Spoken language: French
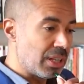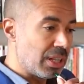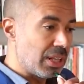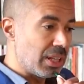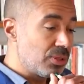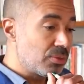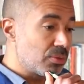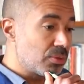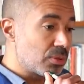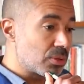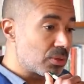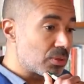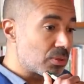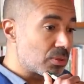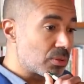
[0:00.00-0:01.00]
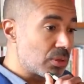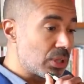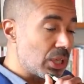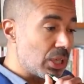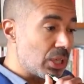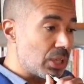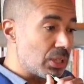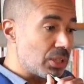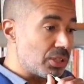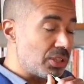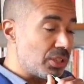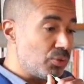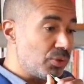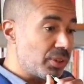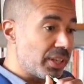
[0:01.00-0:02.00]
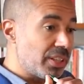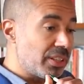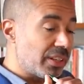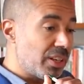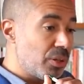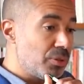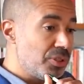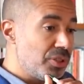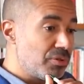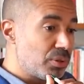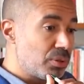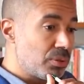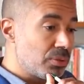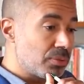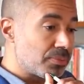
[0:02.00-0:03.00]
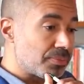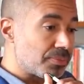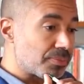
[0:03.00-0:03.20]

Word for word: Sinon, euh, c'est du très très haut niveau,